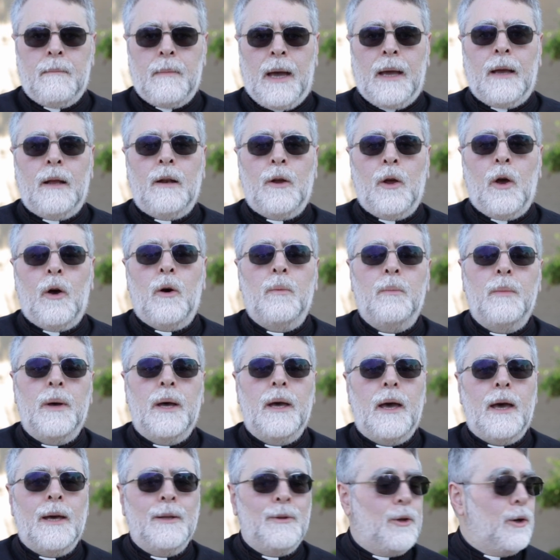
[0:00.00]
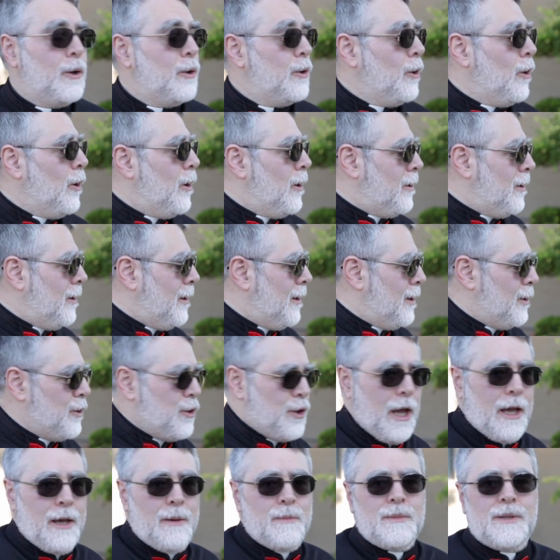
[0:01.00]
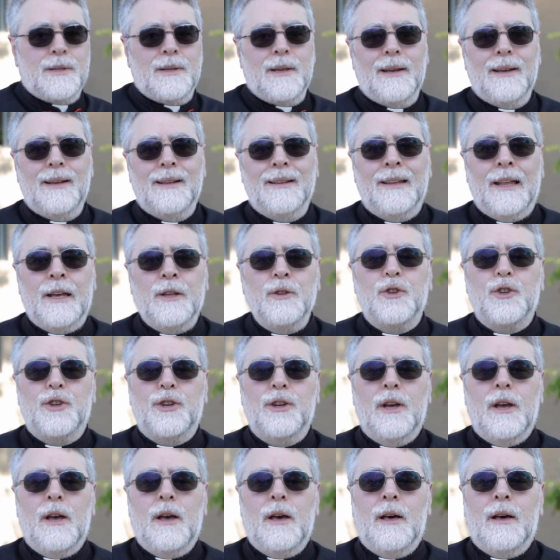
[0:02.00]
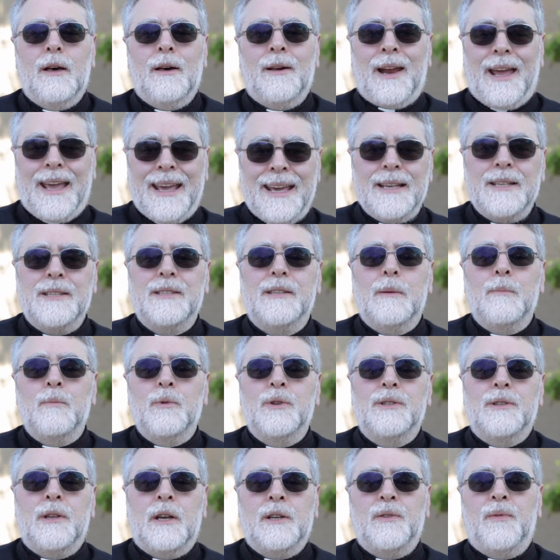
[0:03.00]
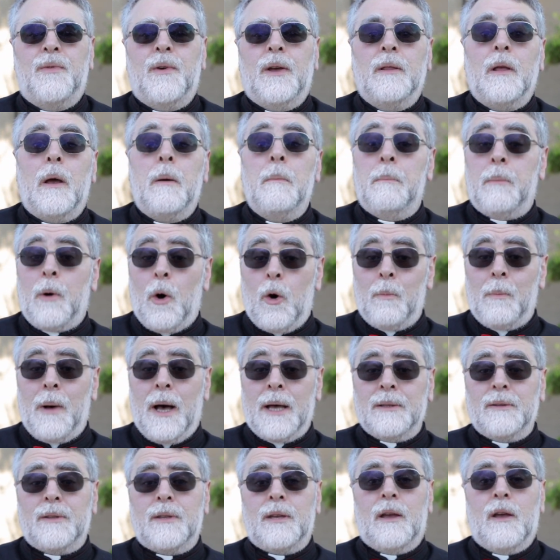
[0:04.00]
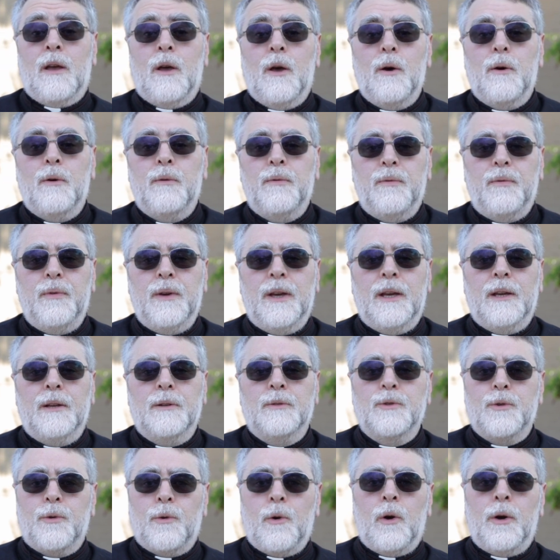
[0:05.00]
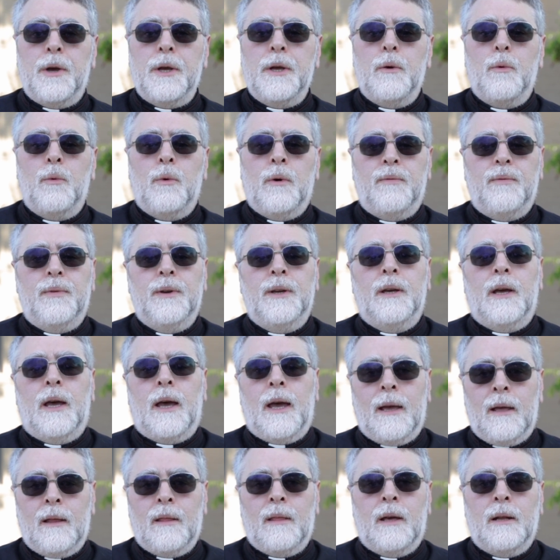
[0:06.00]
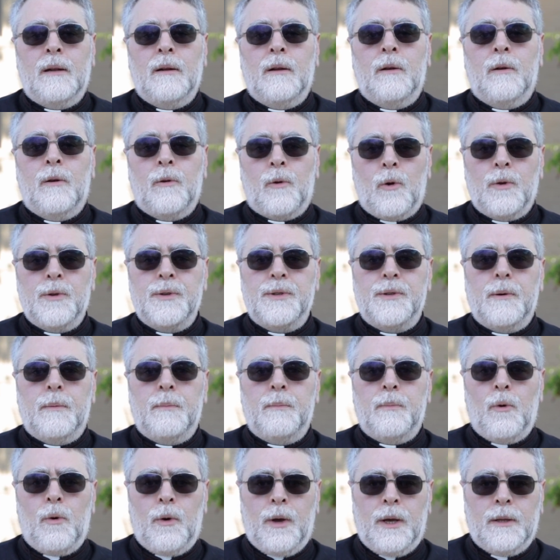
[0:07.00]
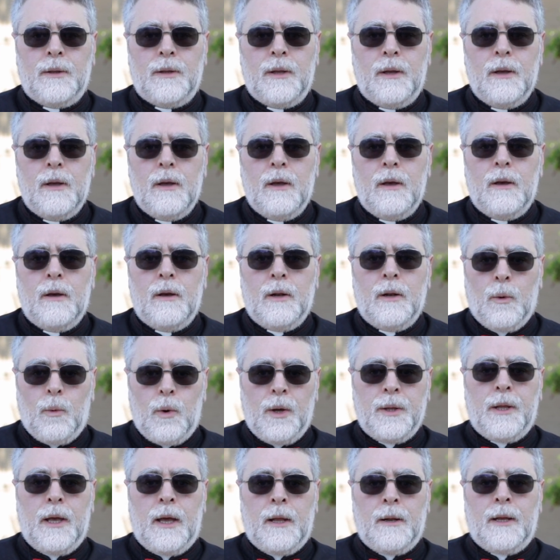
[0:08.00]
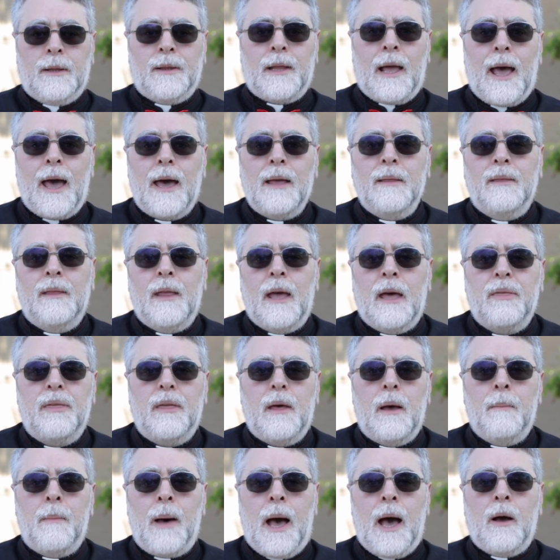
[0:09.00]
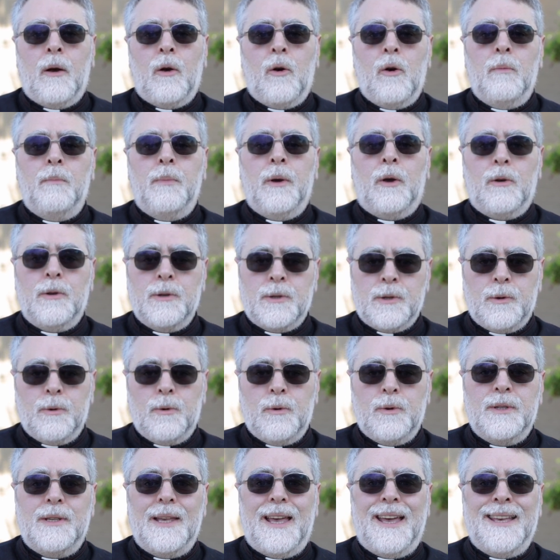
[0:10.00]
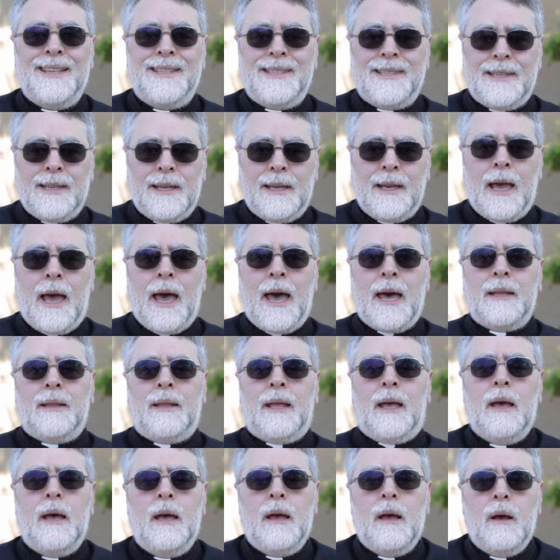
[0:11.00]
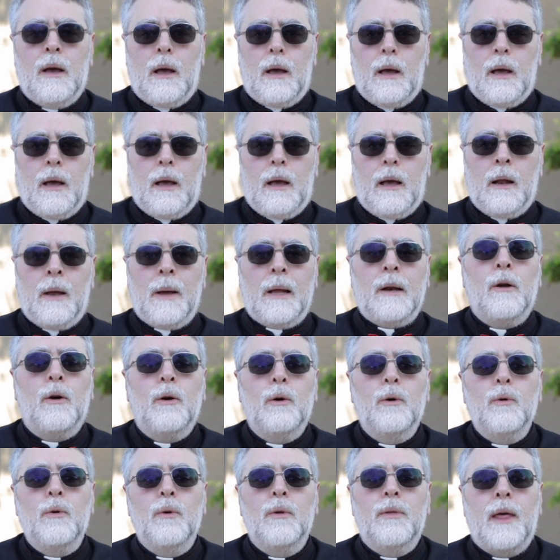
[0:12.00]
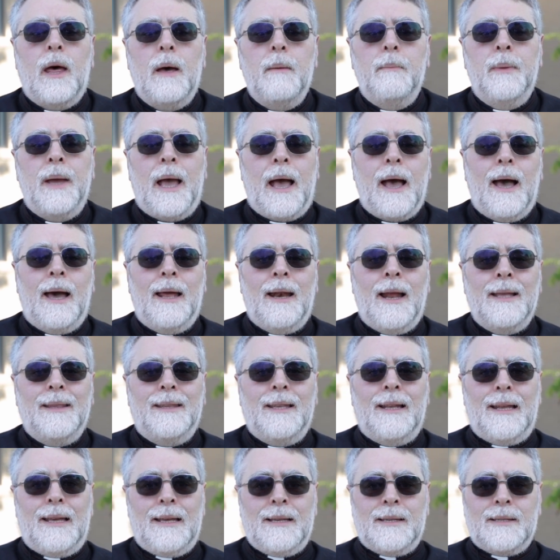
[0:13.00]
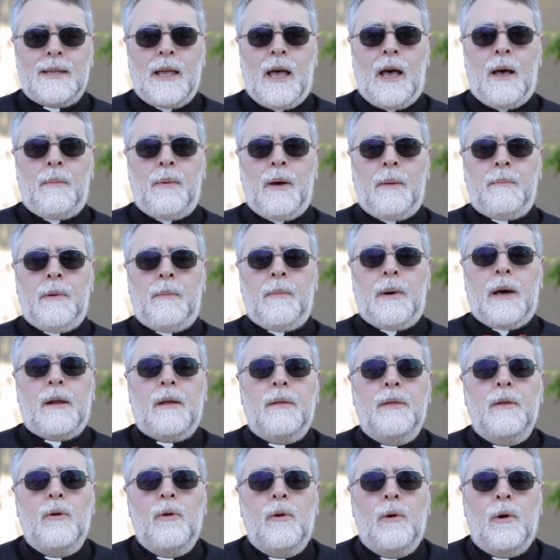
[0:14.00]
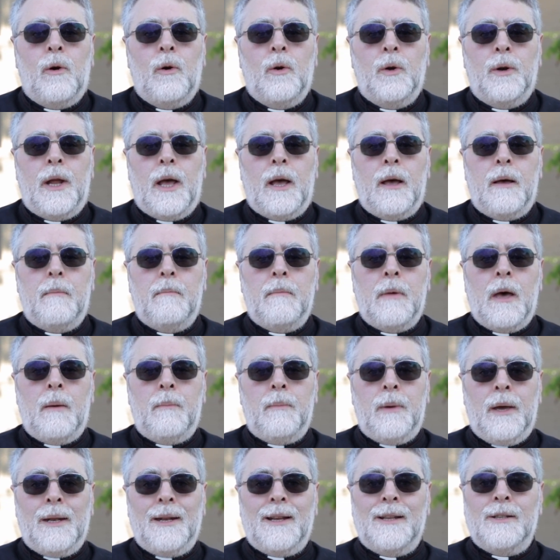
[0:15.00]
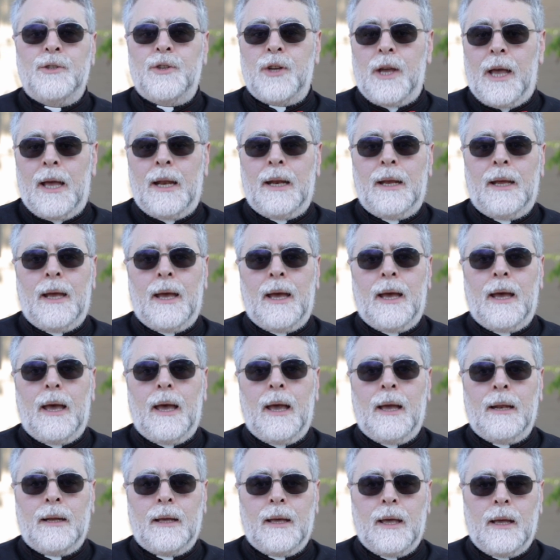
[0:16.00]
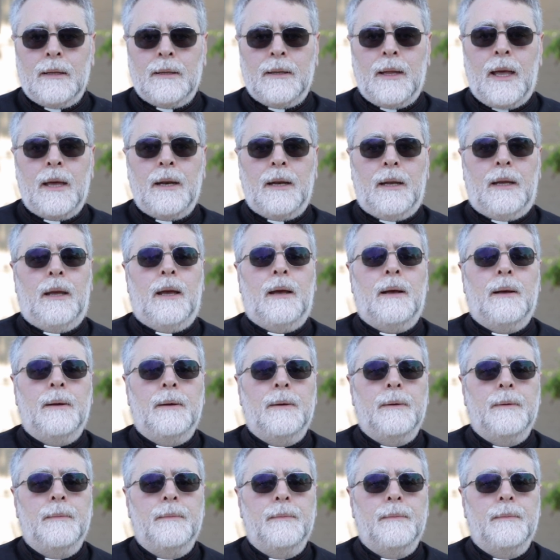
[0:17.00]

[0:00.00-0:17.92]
معي اليوم الدكتور جيمس لينش رئيس مستشفى بومانت في تروي وفي أيضا جروس بوينت نود أن نتحدث معكم بخصوص الزيادة الملحوظة بحالات الإصابة بمرض كورونا ما بين الجالية الكلدانية